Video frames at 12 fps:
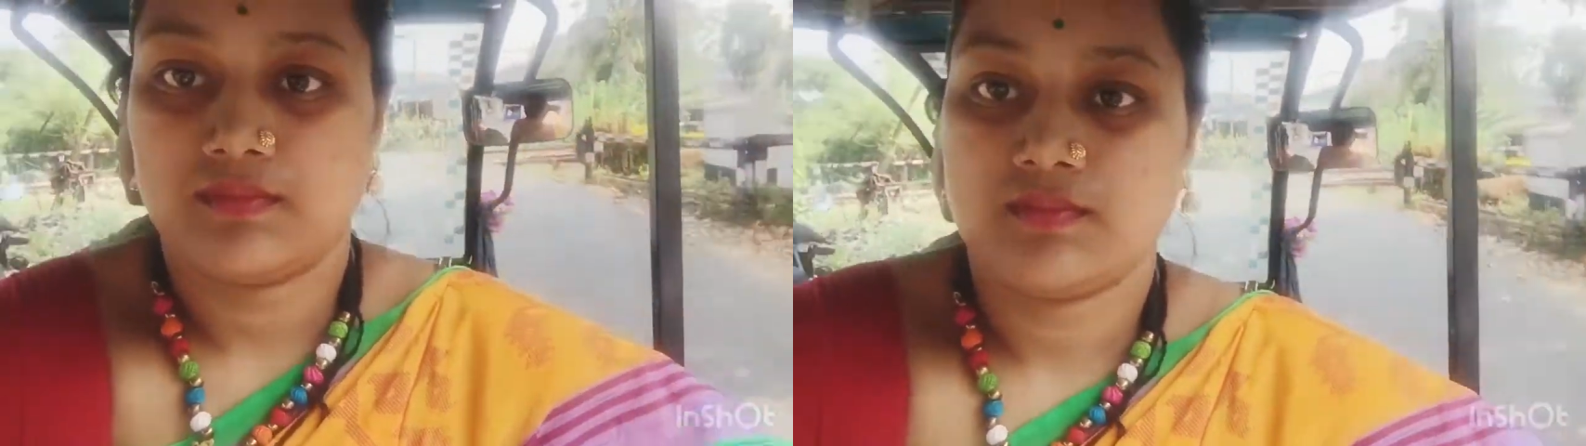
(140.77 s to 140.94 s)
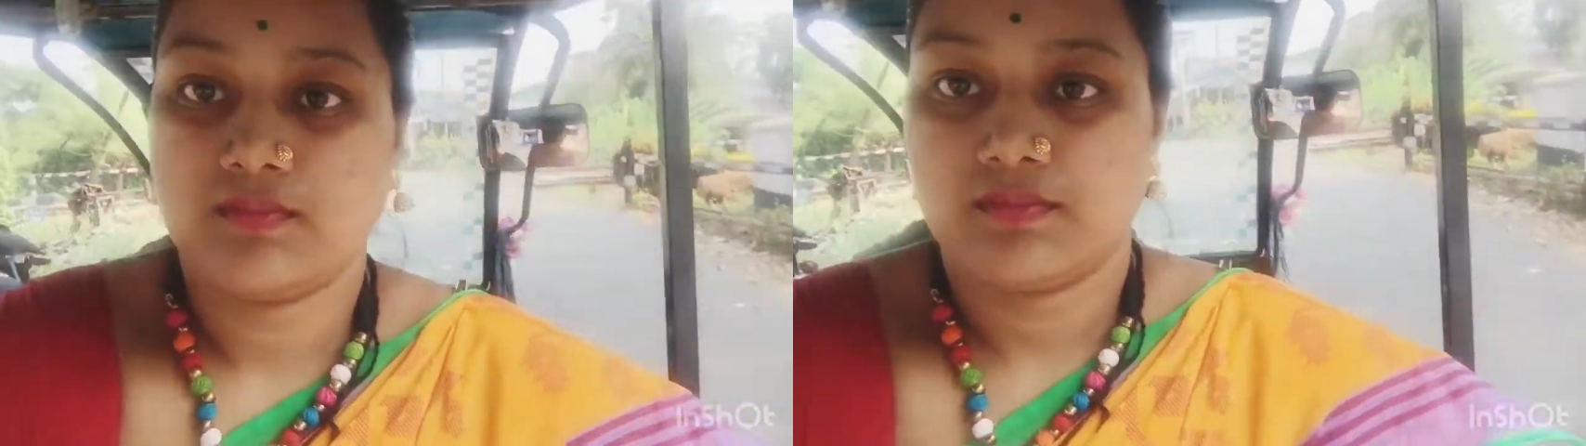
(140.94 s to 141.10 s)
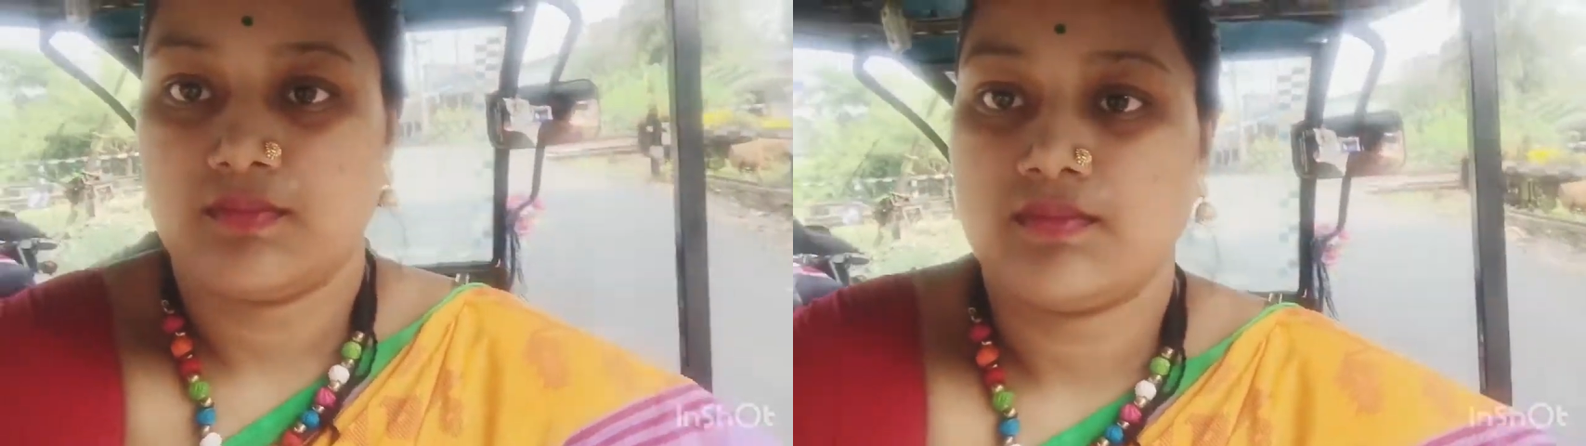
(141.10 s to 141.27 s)

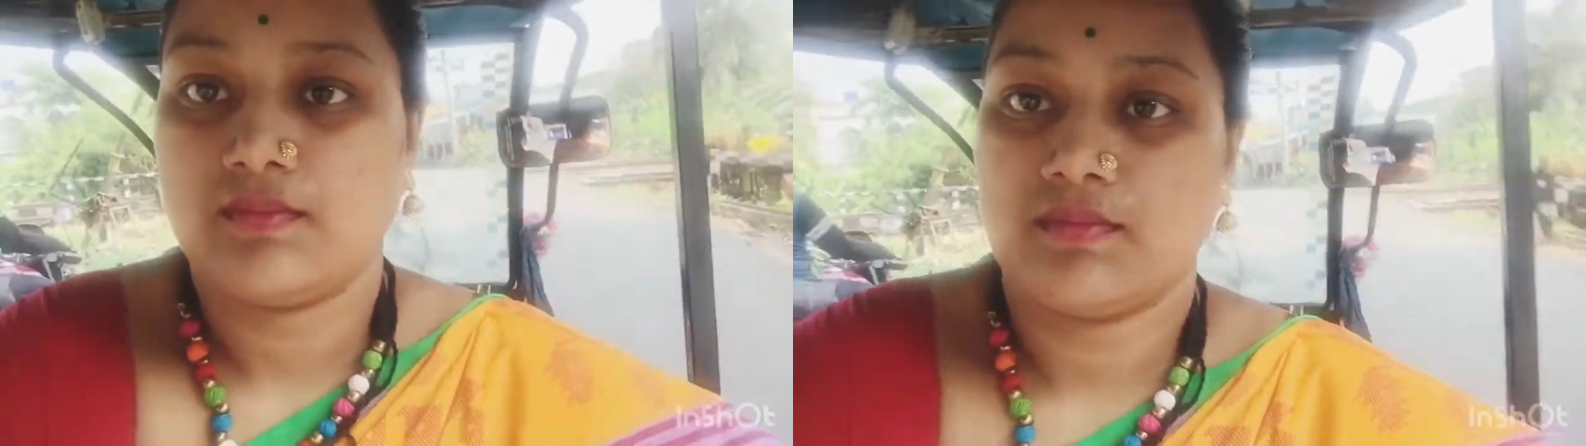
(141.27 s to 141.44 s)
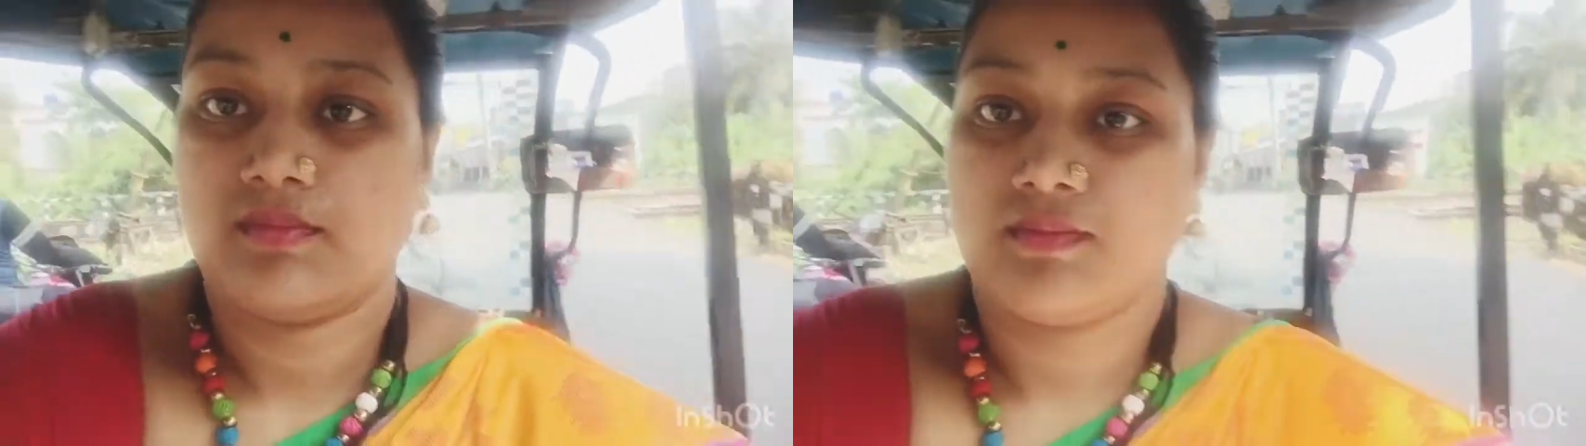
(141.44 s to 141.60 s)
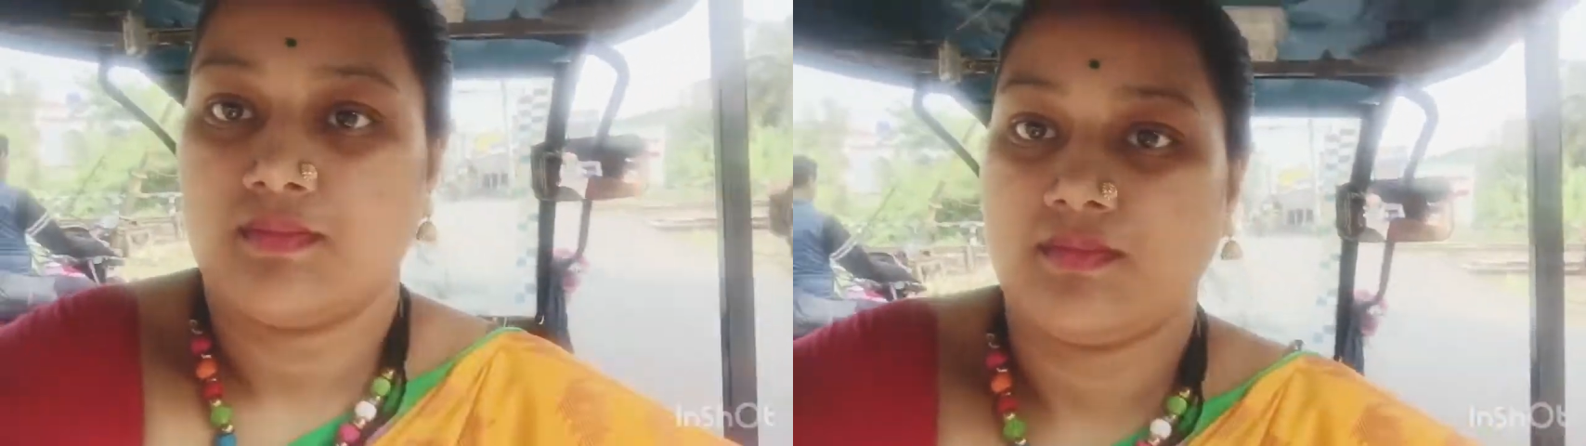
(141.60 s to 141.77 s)
চলো
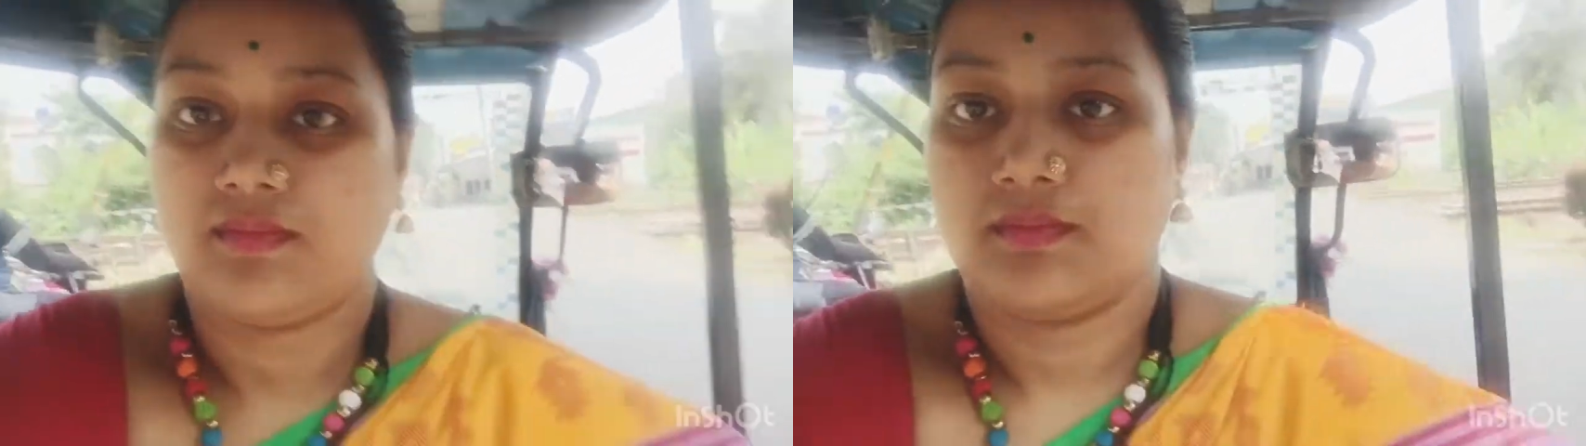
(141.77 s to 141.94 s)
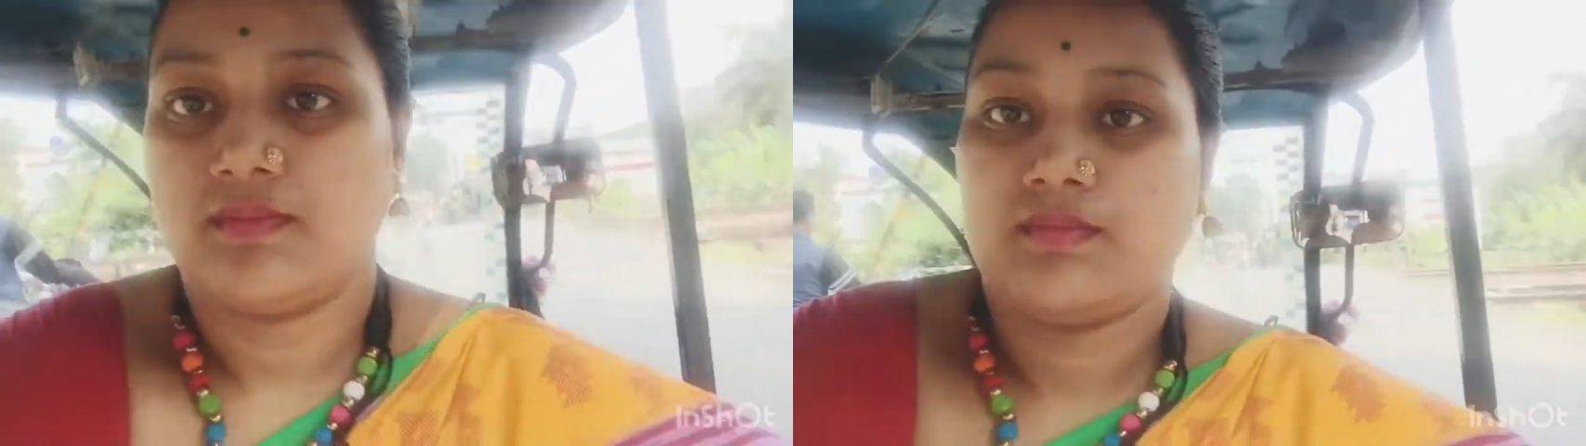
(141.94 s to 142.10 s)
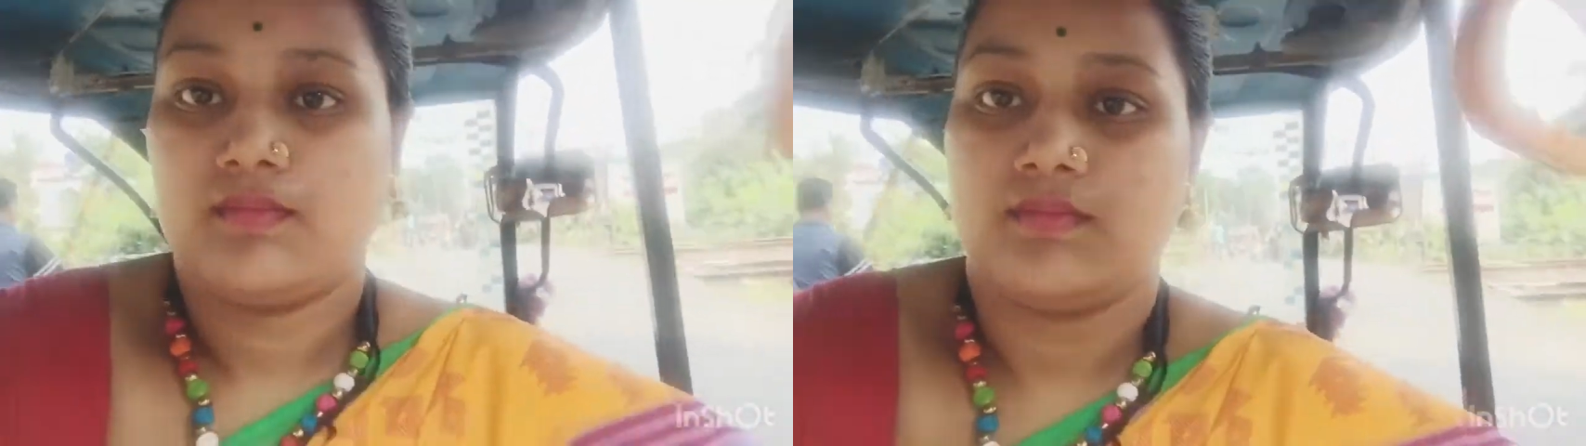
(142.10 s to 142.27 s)
তোমাদেরকে দেখা